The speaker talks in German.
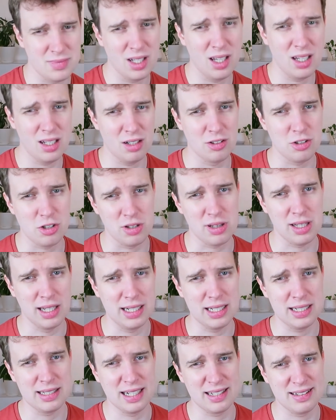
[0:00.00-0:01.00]
Naja, und
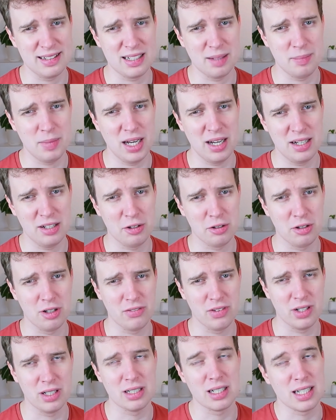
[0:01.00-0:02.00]
schlussendlich denkt sich dann Melanie auch
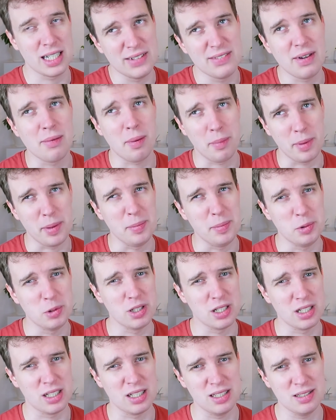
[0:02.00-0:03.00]
irgendwann, reden wir mal mit
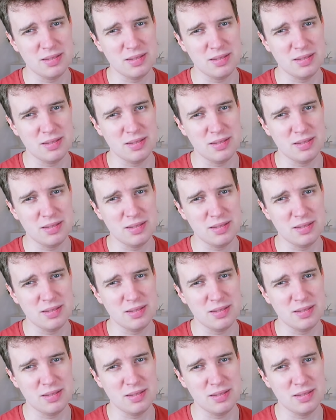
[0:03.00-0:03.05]
Murat,